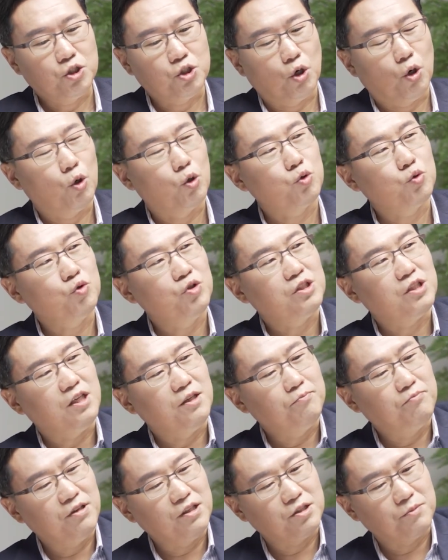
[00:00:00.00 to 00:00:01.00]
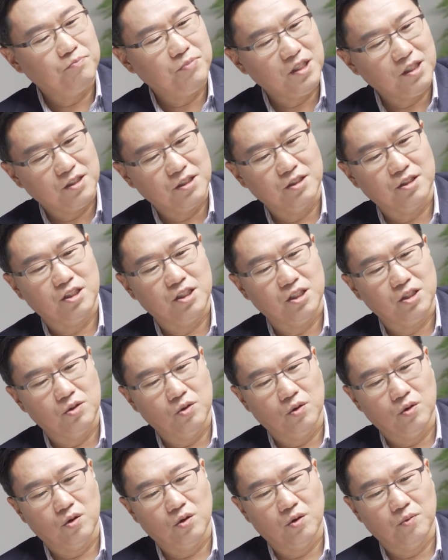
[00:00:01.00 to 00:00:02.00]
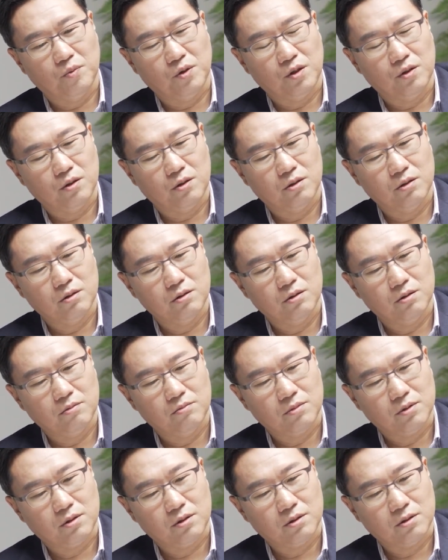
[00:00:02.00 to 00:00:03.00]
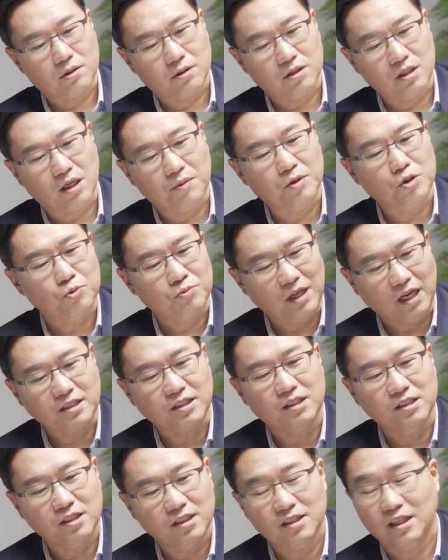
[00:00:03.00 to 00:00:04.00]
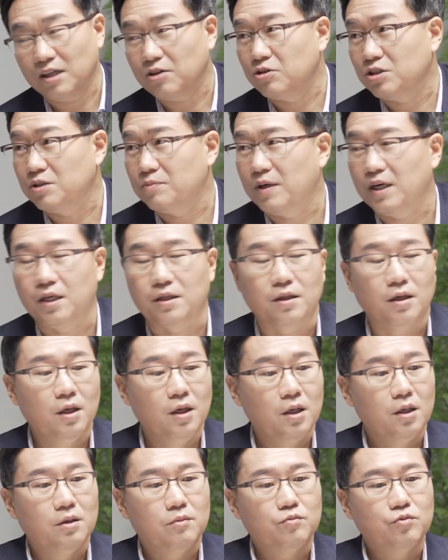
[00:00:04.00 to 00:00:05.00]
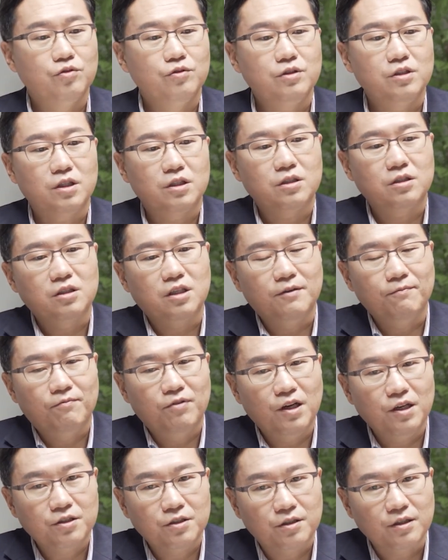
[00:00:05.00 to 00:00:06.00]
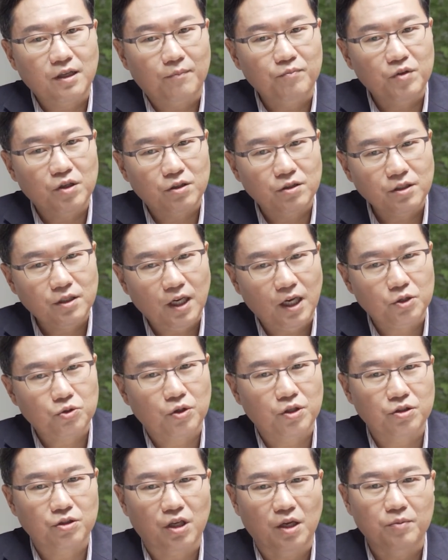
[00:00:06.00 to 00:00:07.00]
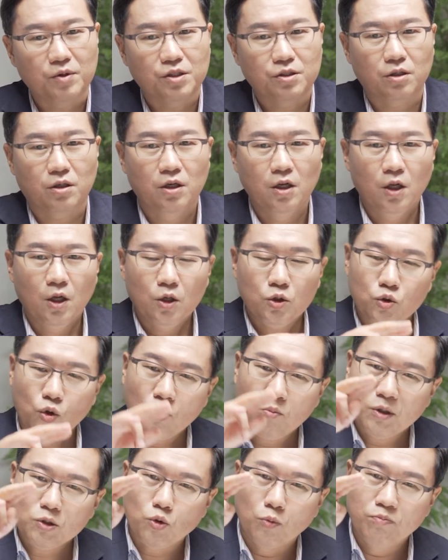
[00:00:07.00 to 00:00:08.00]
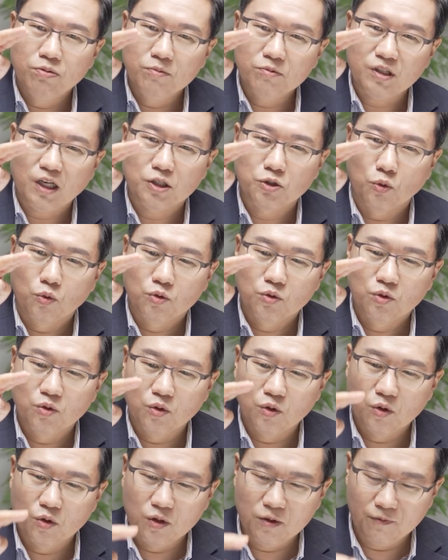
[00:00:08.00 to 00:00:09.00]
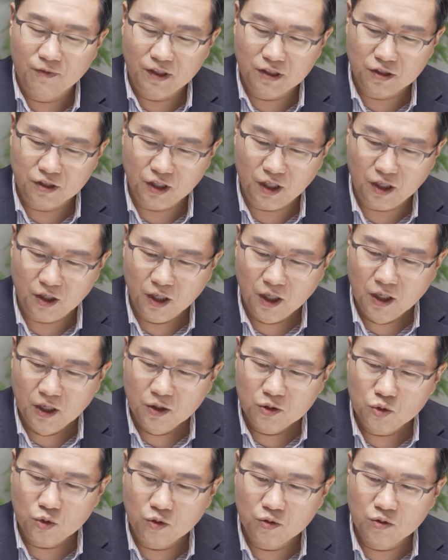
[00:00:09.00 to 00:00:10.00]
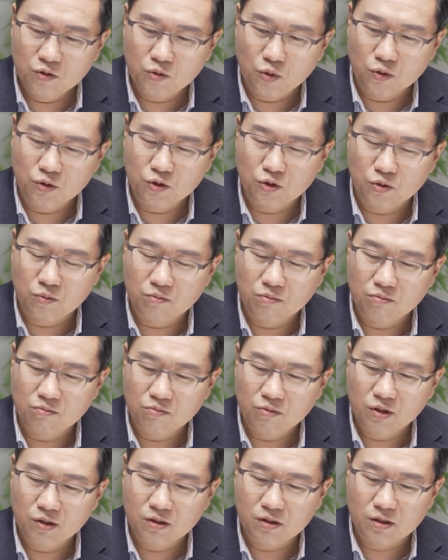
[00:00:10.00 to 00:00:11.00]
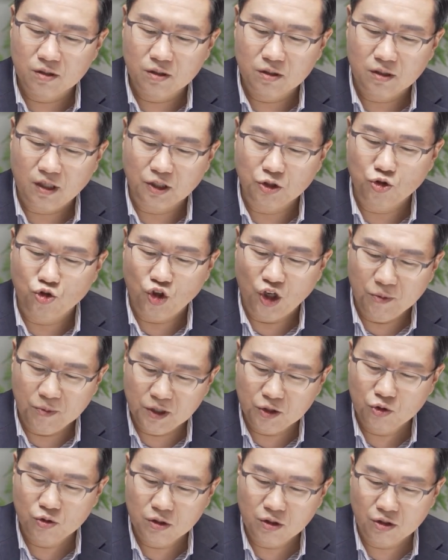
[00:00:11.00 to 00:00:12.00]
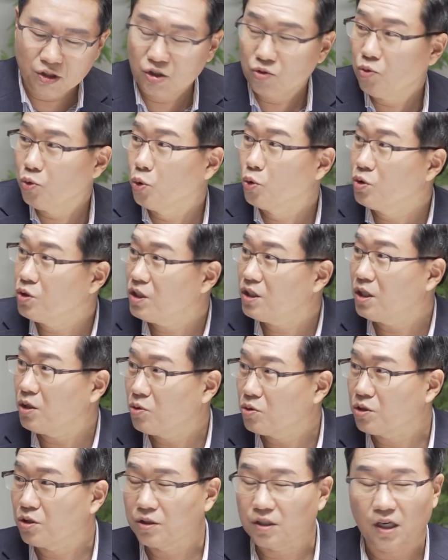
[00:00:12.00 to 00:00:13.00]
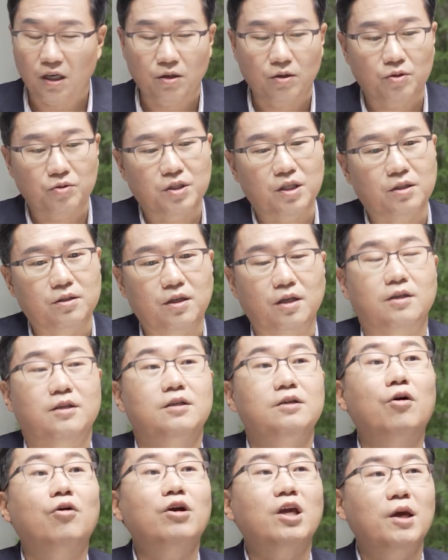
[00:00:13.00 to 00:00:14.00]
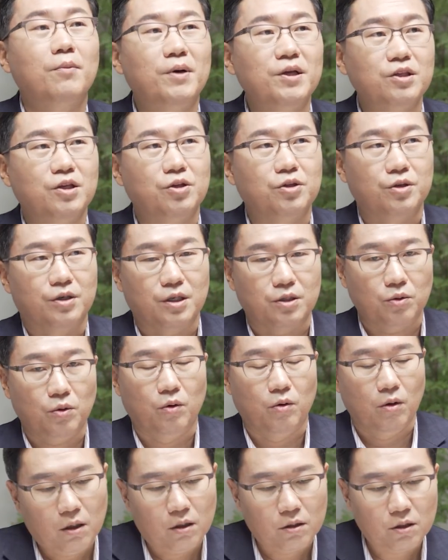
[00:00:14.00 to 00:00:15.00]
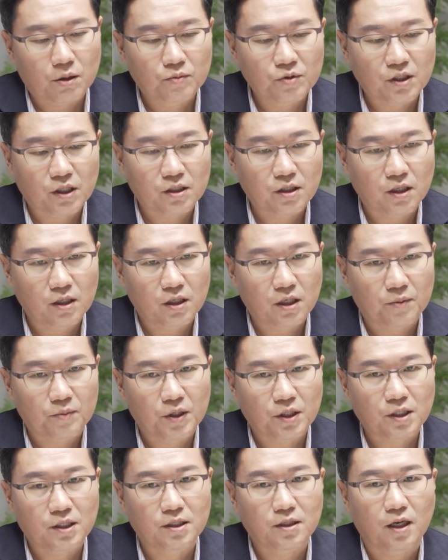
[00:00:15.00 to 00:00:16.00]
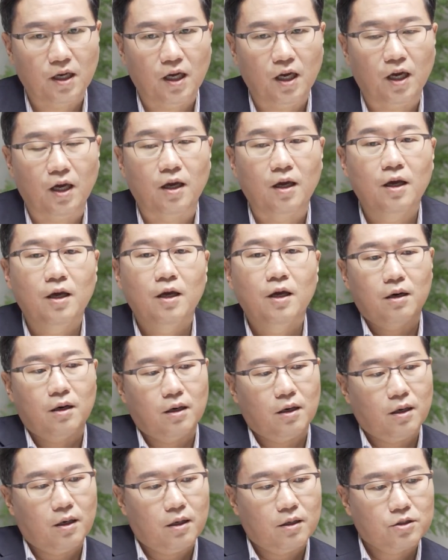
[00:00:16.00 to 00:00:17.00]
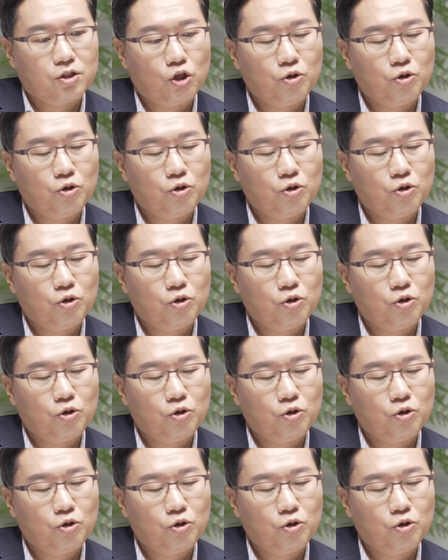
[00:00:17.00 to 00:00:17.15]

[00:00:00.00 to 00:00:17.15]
저도 이제 인플레이션 피크를 치고 뭐, 뭐 그다음에 좀 낮아지긴 할 거지만 문제는 인플레이션 압력은 계속해서 되면서 조금만 돈 풀면 다시 오르고 인플레이션이 좀 돈을 좀 저 다시 죄면 떨어지고 이런 시대로 저는 갈 거라고 생각하는데 그렇게만 되더라도 어떤 문제가 생기냐면 그게 어